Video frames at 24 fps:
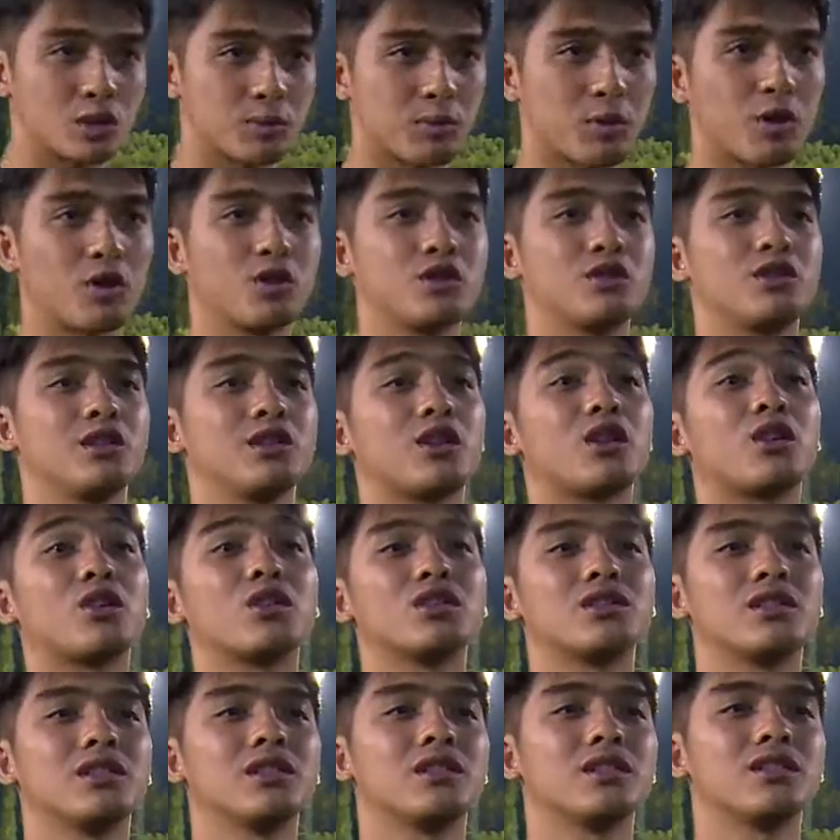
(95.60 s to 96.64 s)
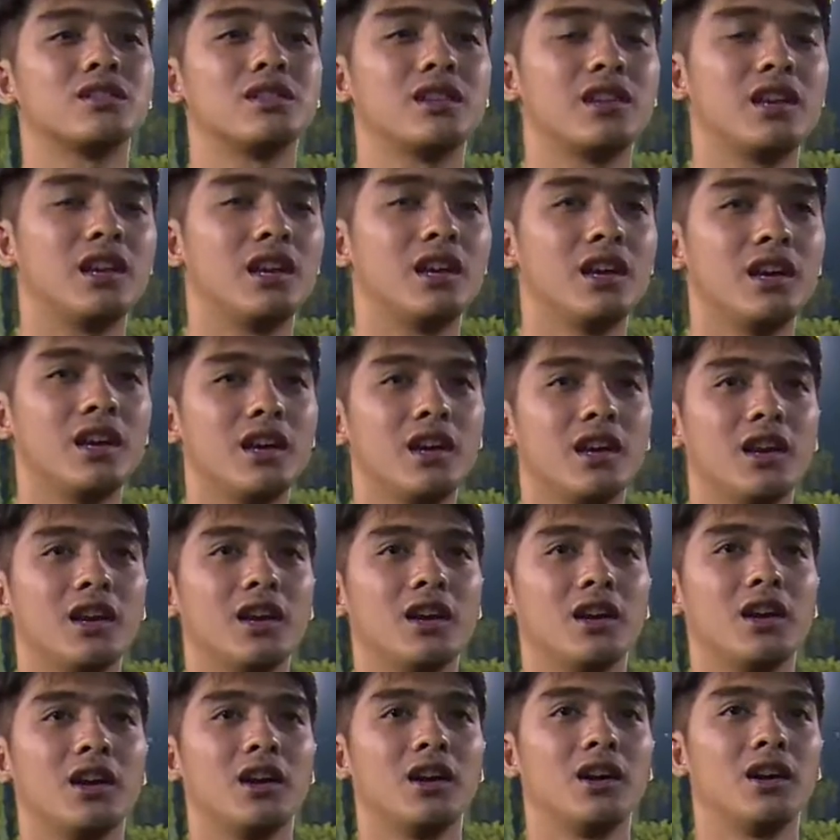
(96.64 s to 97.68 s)
terus produksi terus gitu jadi
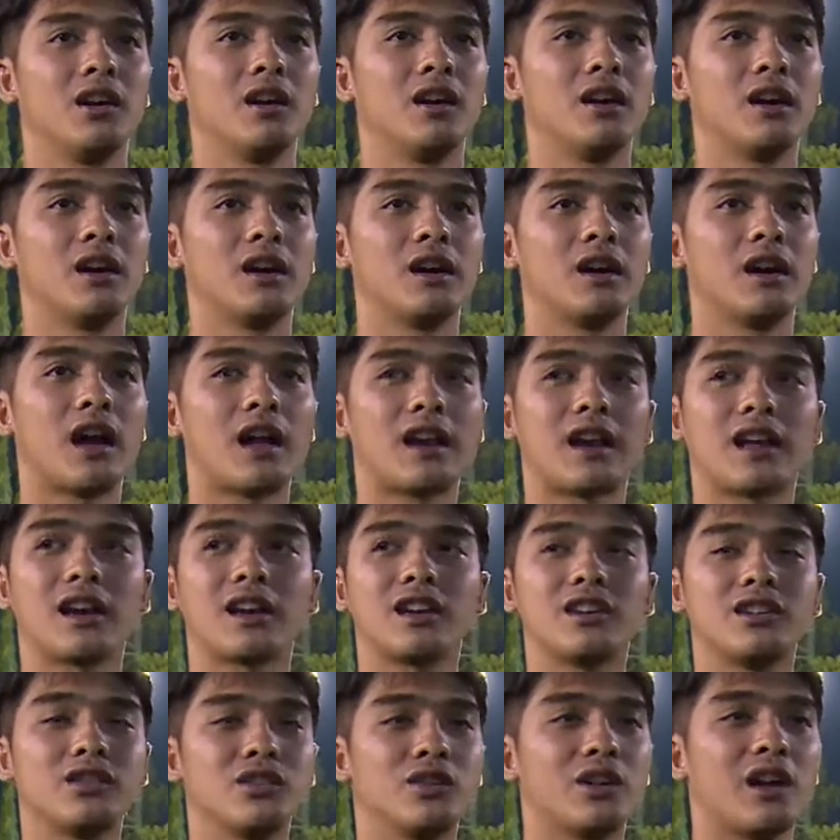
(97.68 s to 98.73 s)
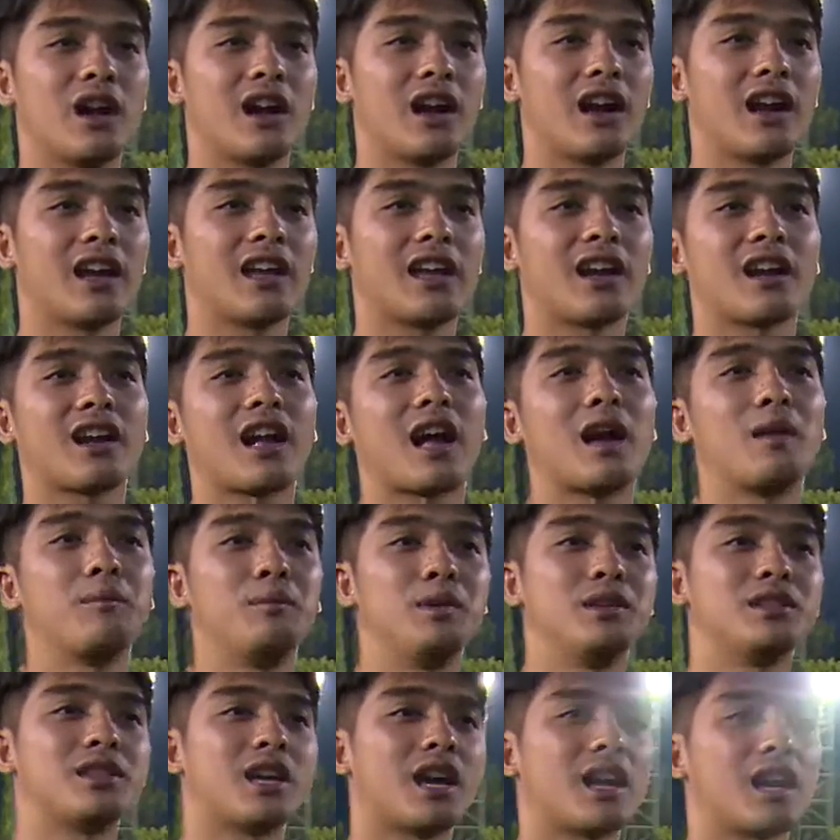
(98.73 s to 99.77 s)
e, anaknya juga nggak yang
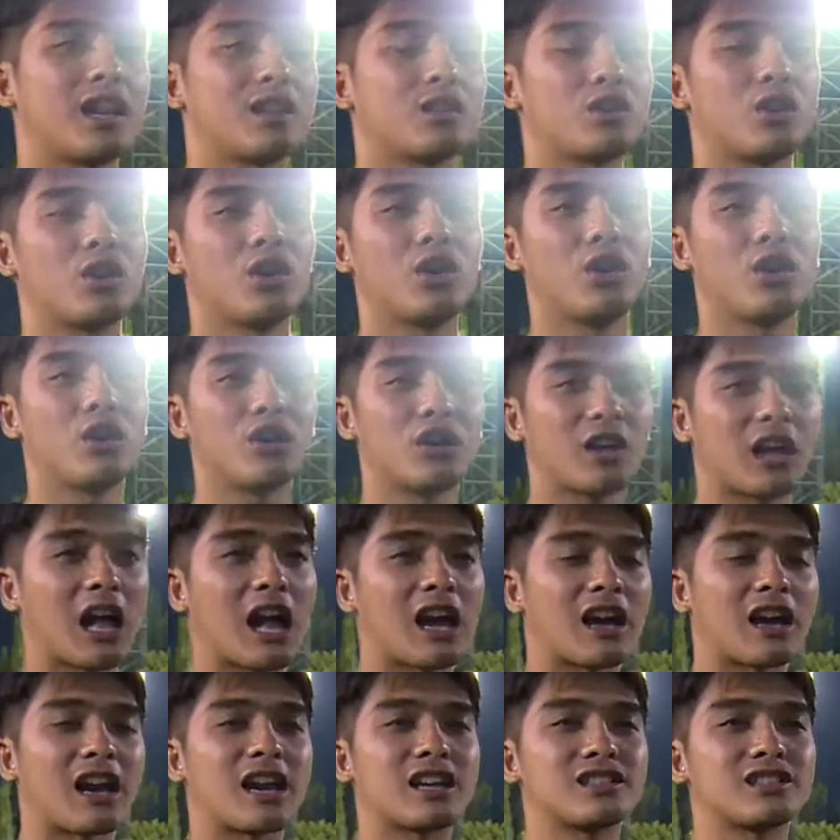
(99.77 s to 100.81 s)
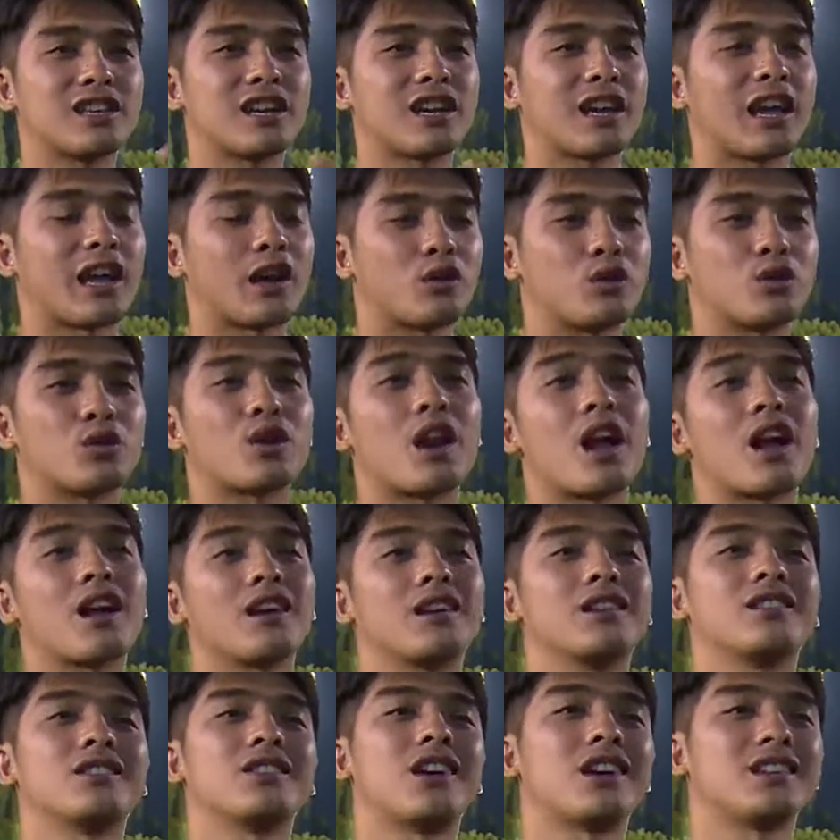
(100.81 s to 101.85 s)
kehabisan atau nggak ngerasa kayak
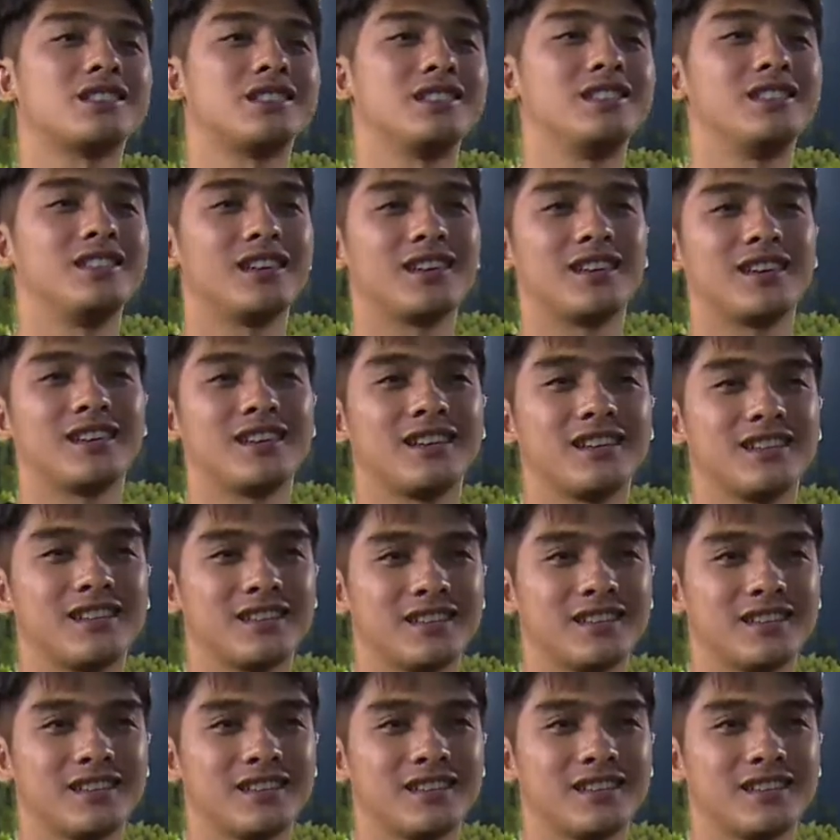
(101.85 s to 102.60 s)
kurang gitu asinya